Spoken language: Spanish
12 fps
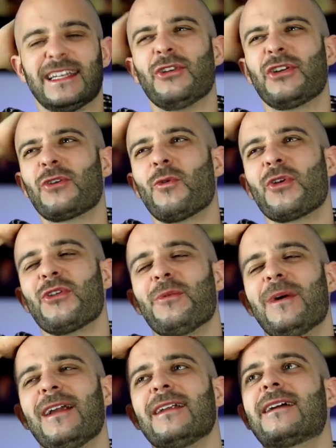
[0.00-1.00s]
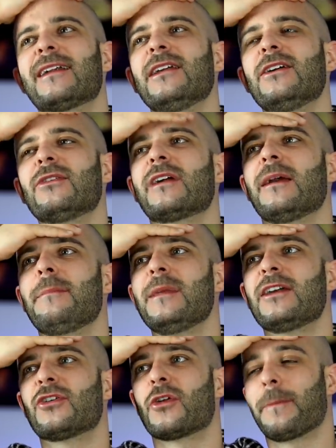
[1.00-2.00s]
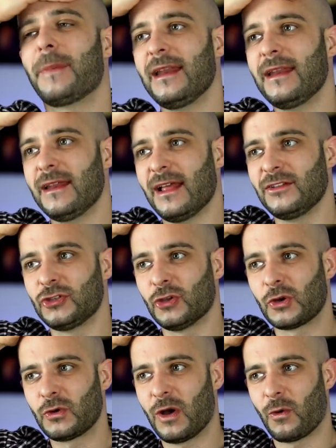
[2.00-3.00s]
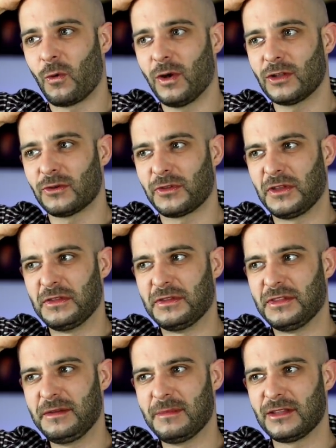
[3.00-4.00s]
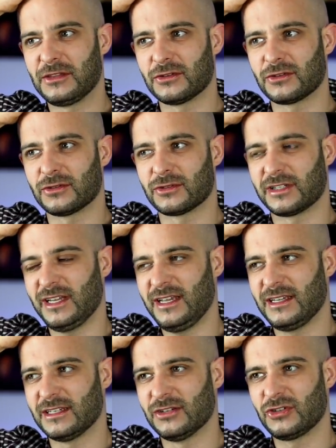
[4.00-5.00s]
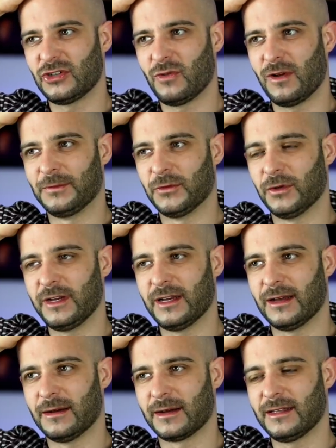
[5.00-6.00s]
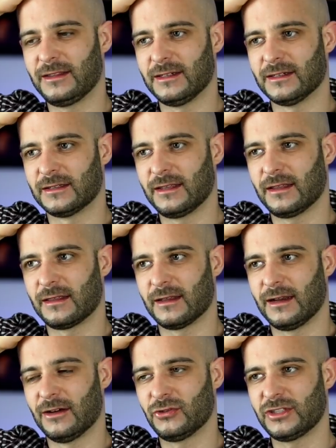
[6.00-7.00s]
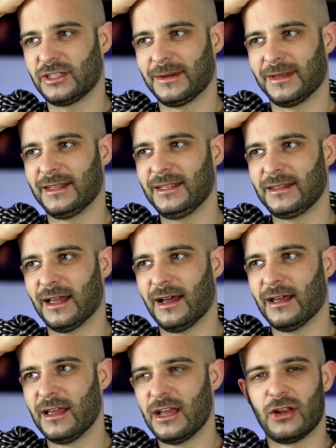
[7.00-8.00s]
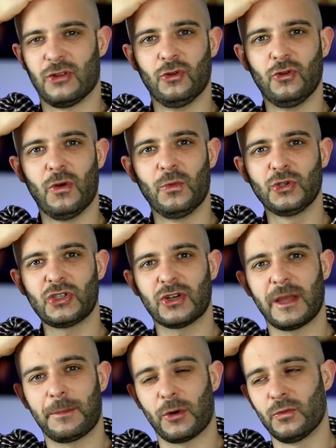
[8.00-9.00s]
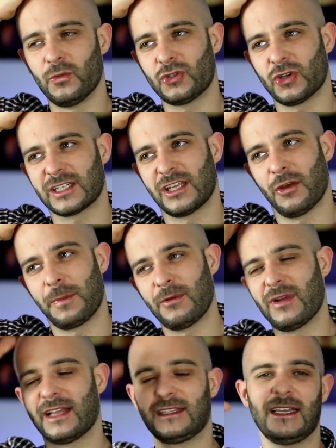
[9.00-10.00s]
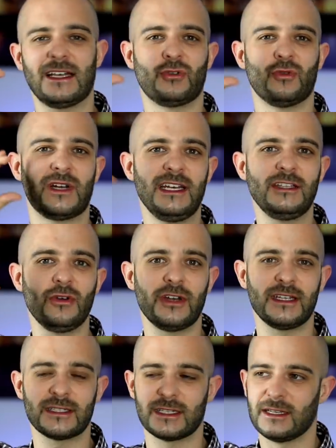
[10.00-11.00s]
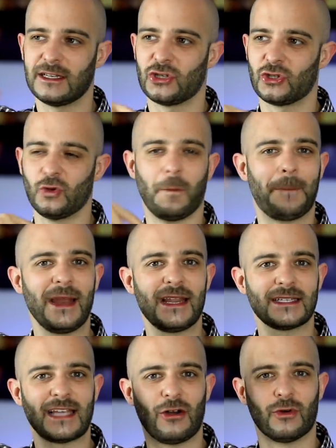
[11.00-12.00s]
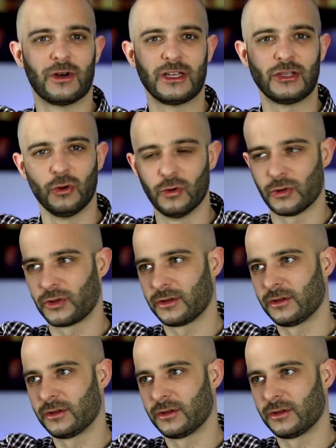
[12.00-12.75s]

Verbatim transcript: Si no recuerdo mal, creo que micropene era en torno a 4 centímetros o 6, no sé cuánto era. Qué tristeza, la hostia bendita. Dudo mucho que por mucho que se dope una tía, su clítoris supere esa longitud.